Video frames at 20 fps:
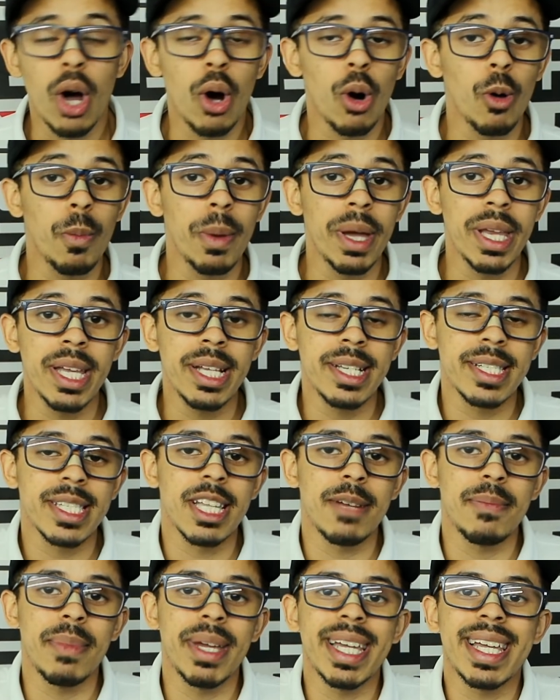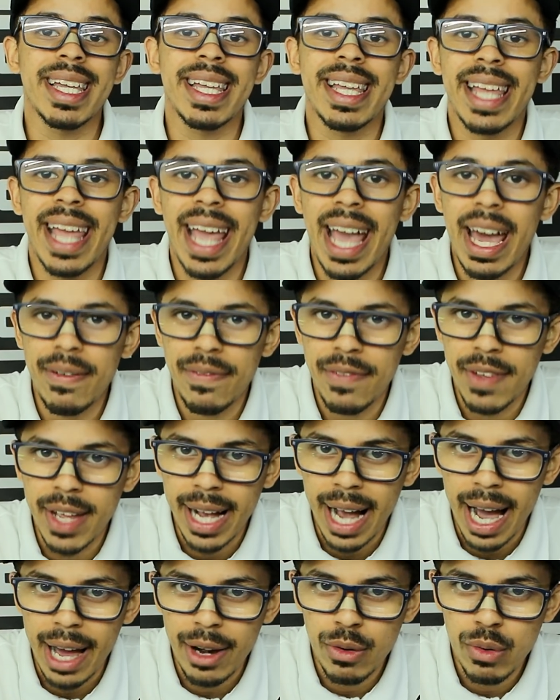O Benítez também quer
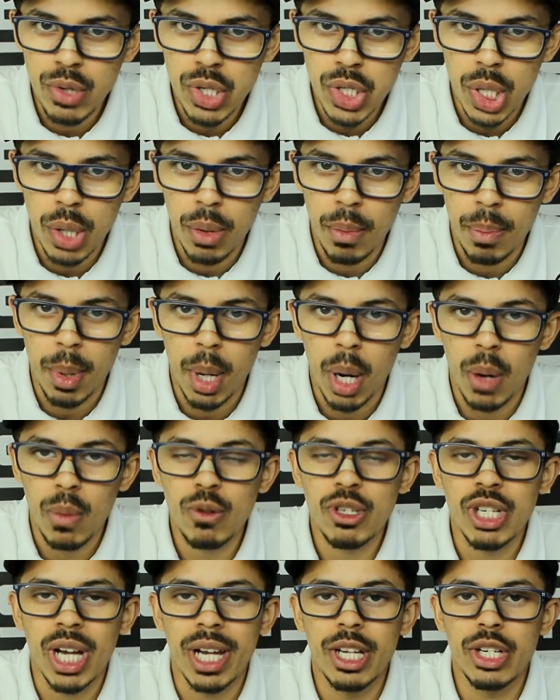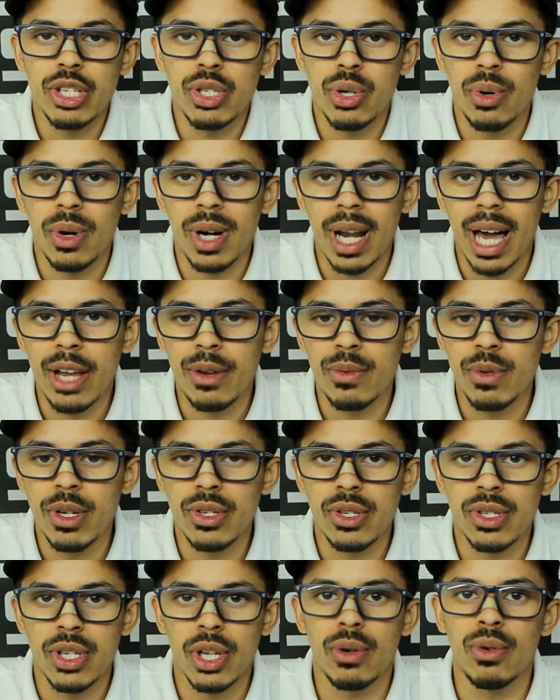ficar no São Paulo, já deixou claro
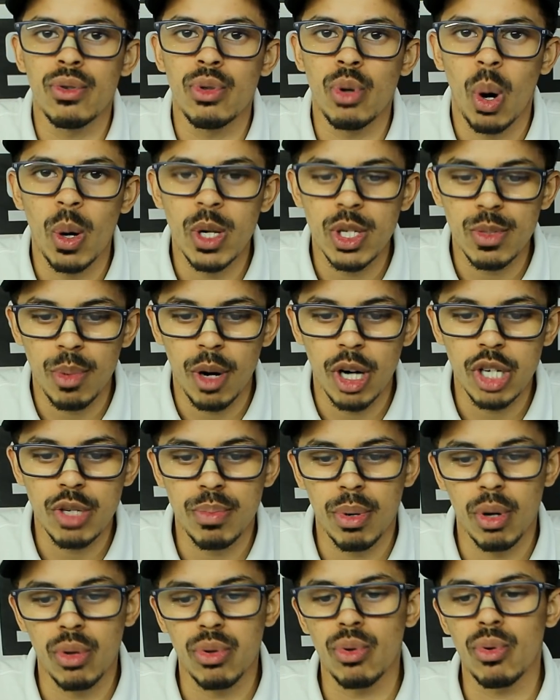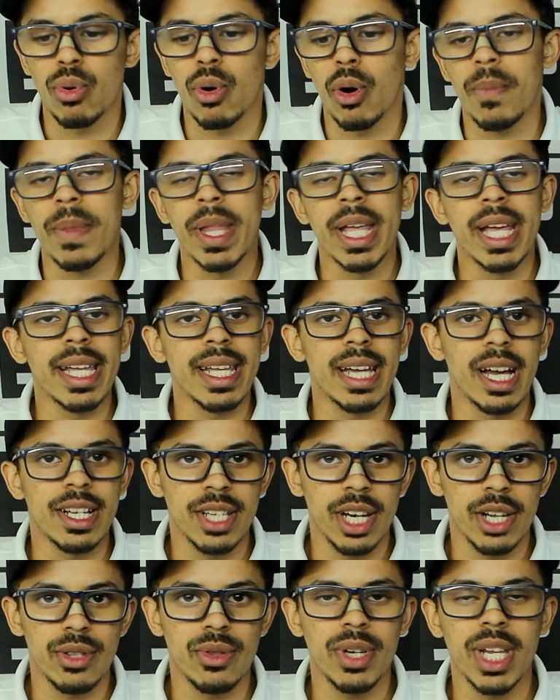isso segundo o allsport.com e a
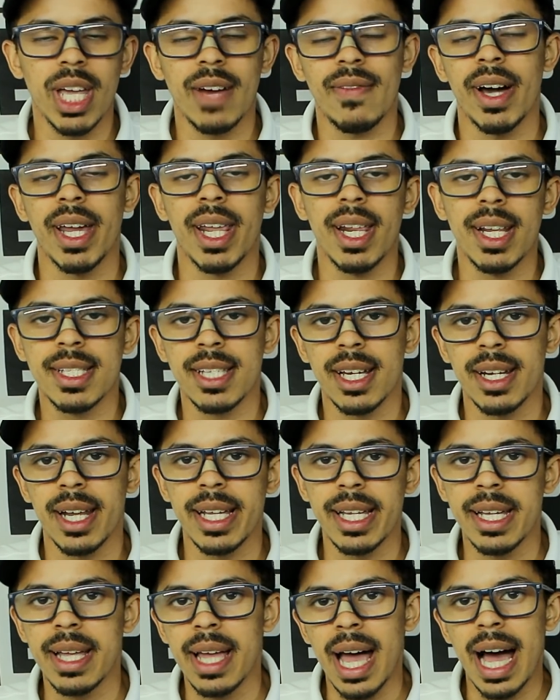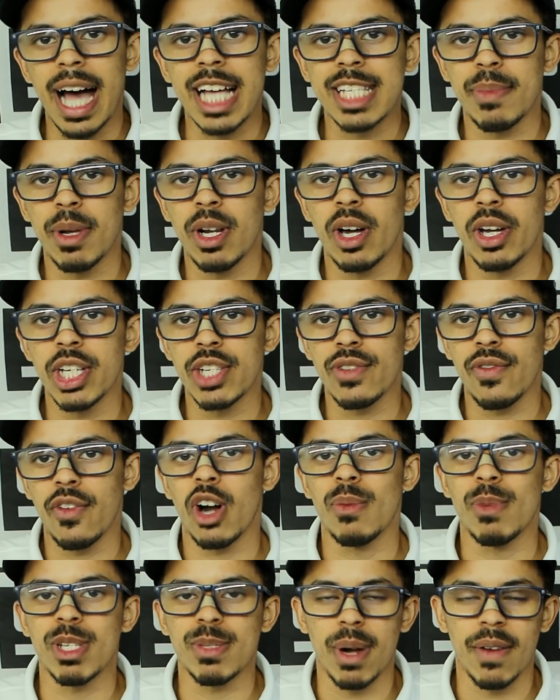diretoria vai analisando aí as melhores
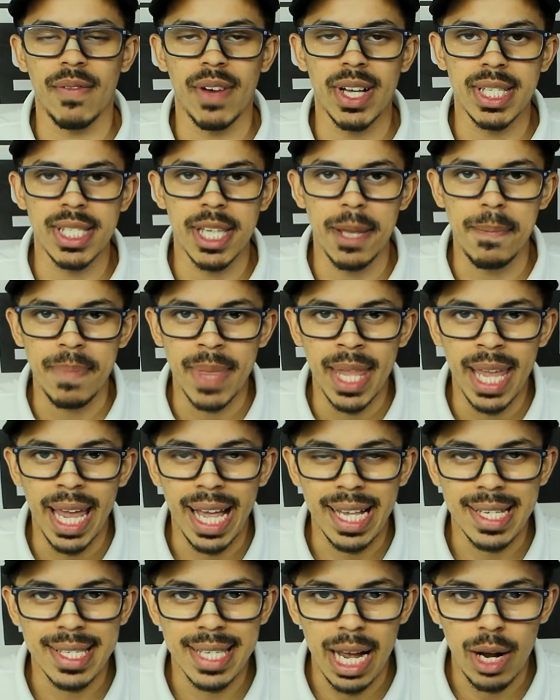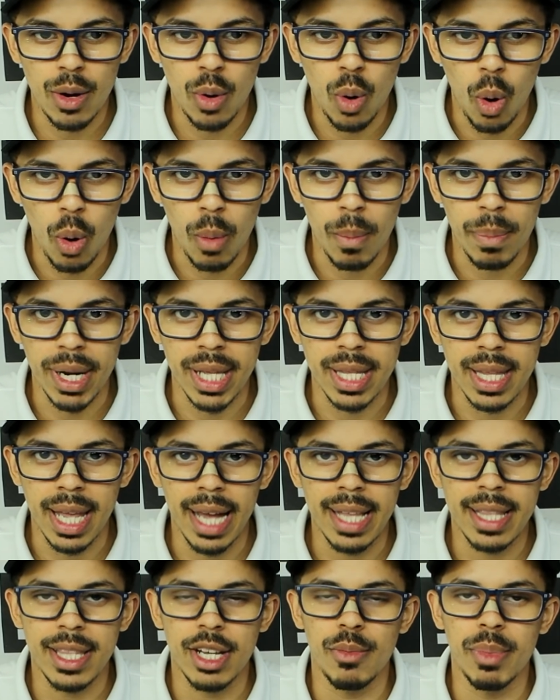formas para fazer essa compra,
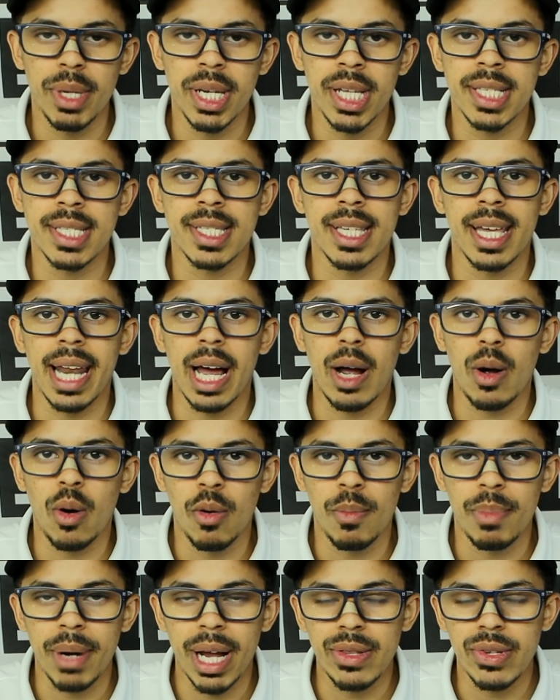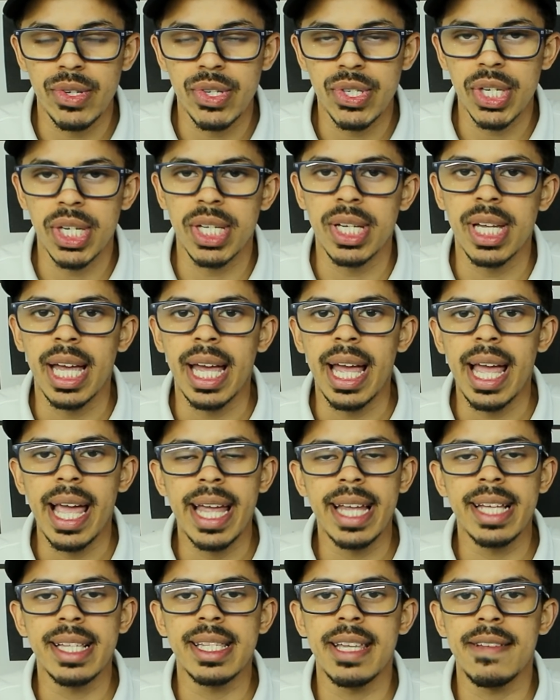tá? Então o Benítez será comprado sim
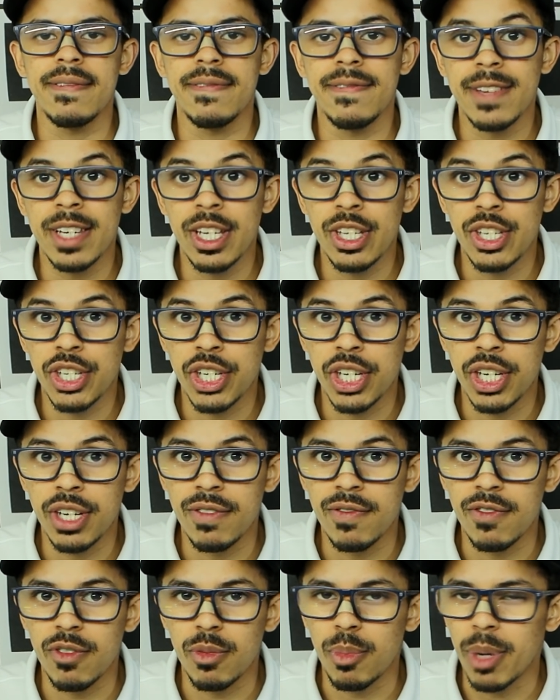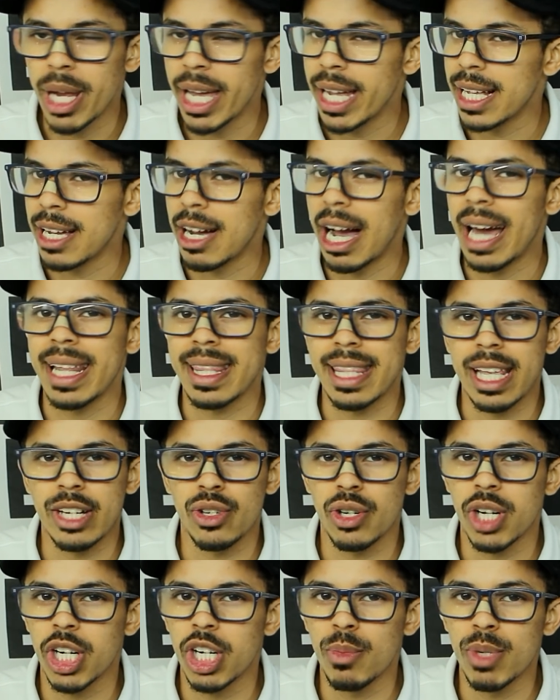em definitivo. Moleque, cara tá
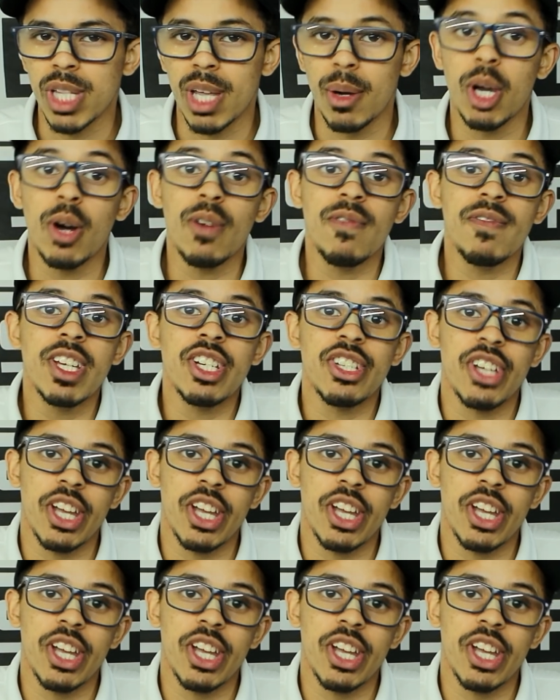jogando muito. Eu vi